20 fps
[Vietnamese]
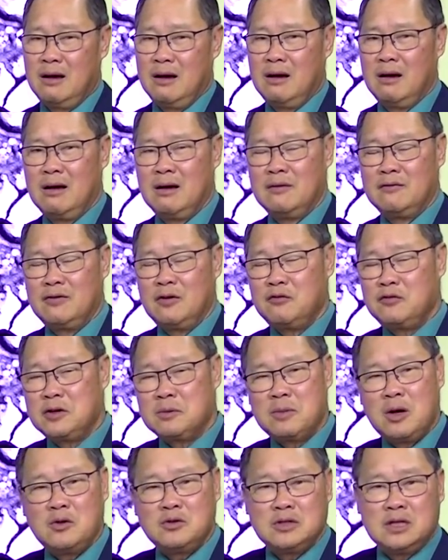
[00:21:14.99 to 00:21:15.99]
à, phóng
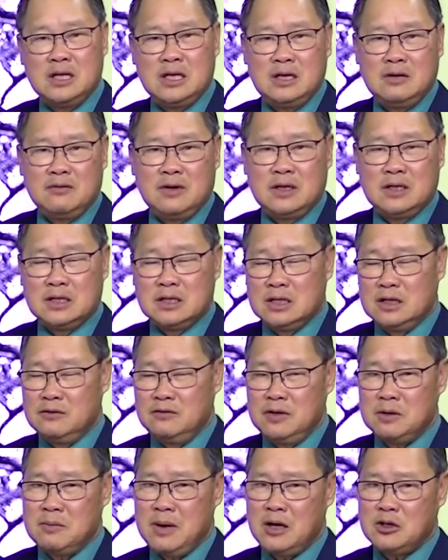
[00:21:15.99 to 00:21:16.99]
viên báo chí và những
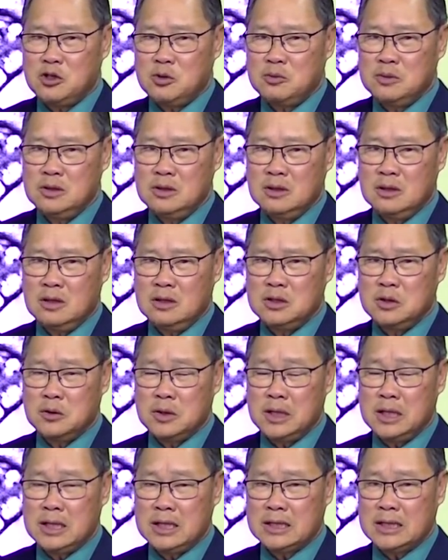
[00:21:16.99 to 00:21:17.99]
người viết báo trong nước đó
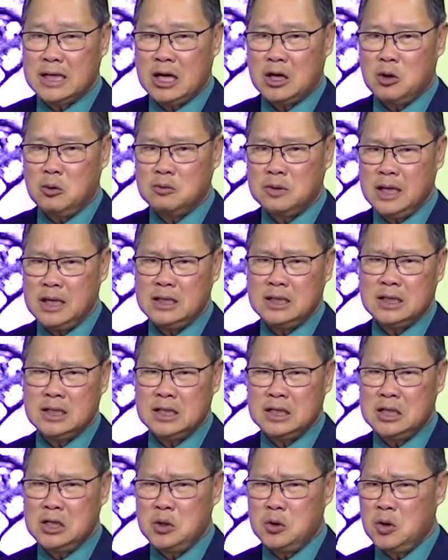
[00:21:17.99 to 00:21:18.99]
nhiều khi người ta cũng thấy những
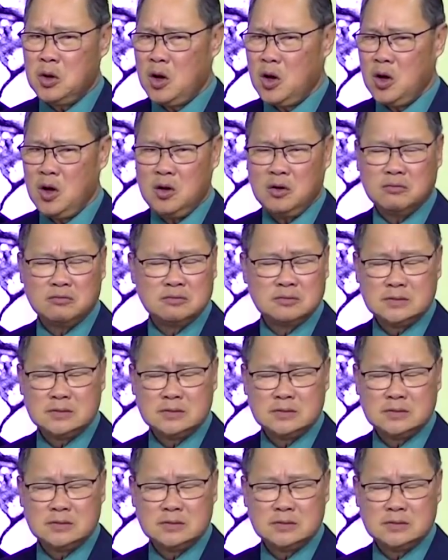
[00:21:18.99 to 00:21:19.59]
cái điều nó